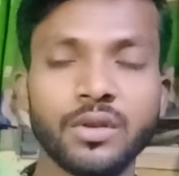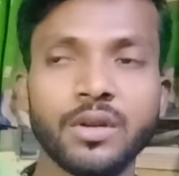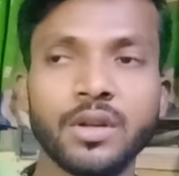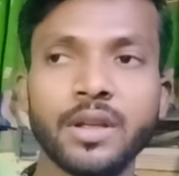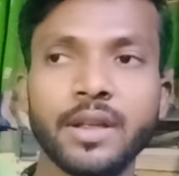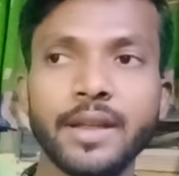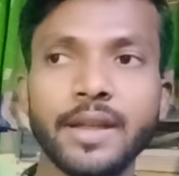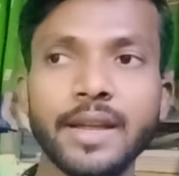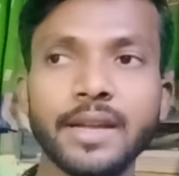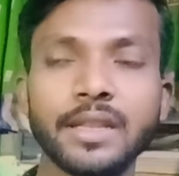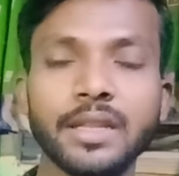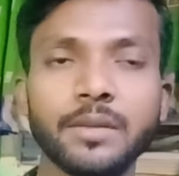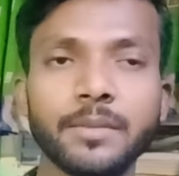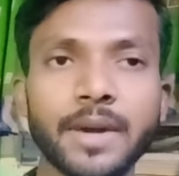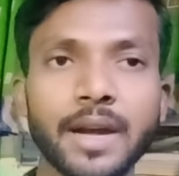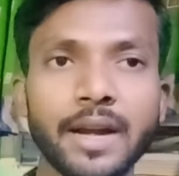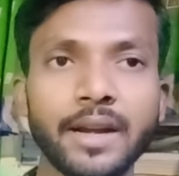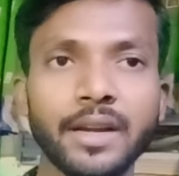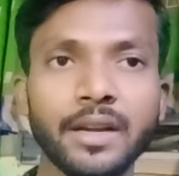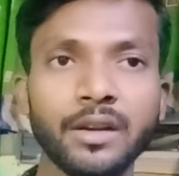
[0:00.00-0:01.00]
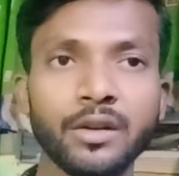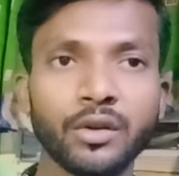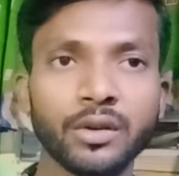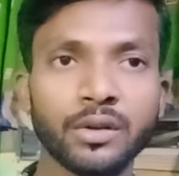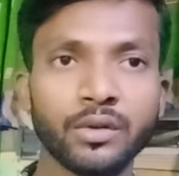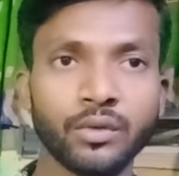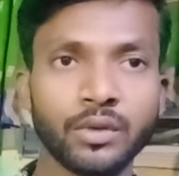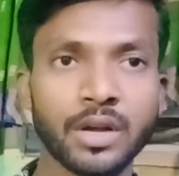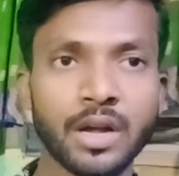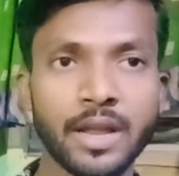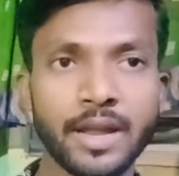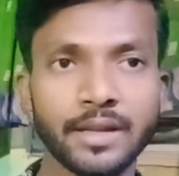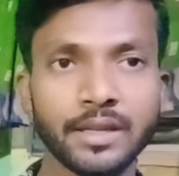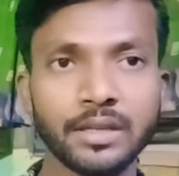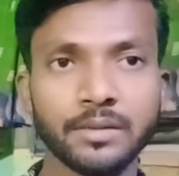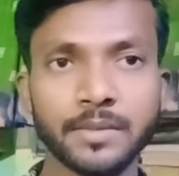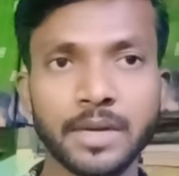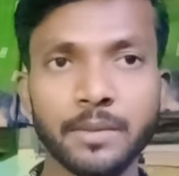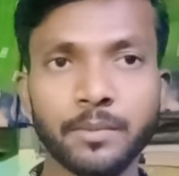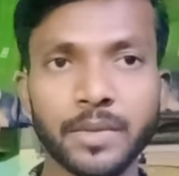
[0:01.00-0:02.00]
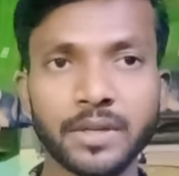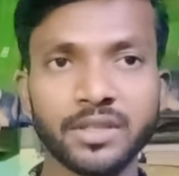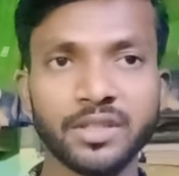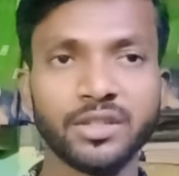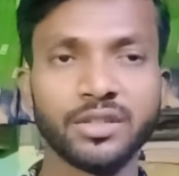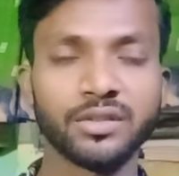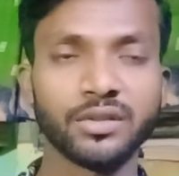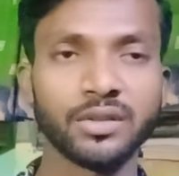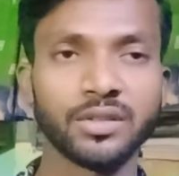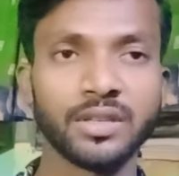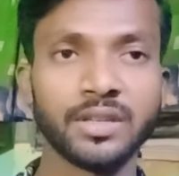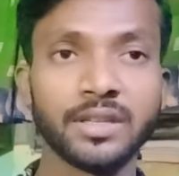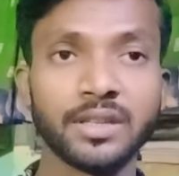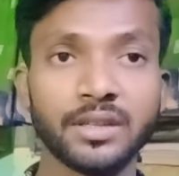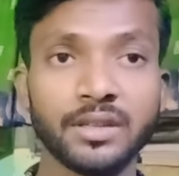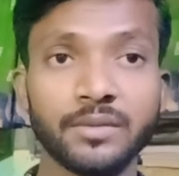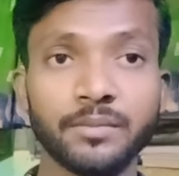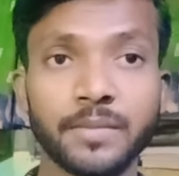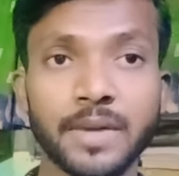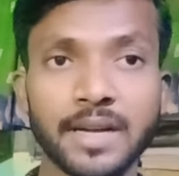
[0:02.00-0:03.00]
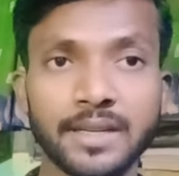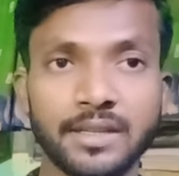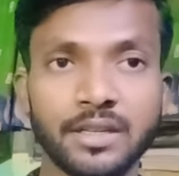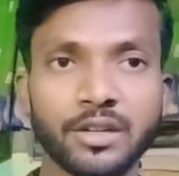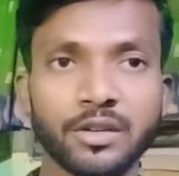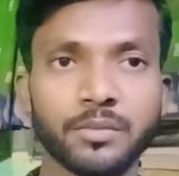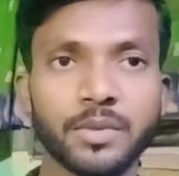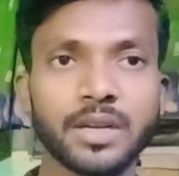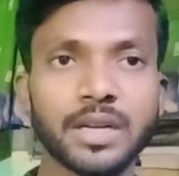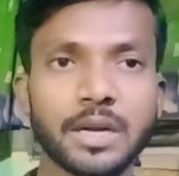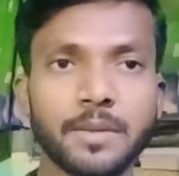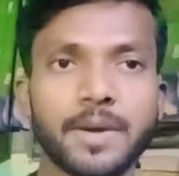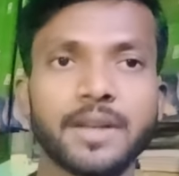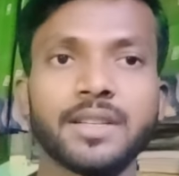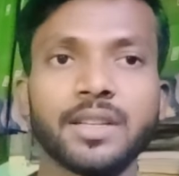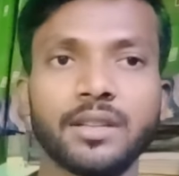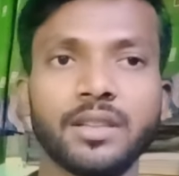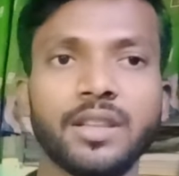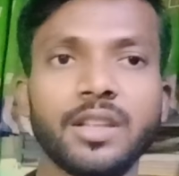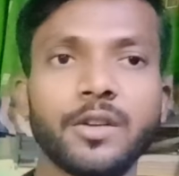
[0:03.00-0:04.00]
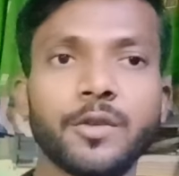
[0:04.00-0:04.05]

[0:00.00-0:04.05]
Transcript: एक दिन में आई लॉगिन होगा एक दिन में आप पच्चीस सौ से पाँच हज़ार रुपये कमा सकते हो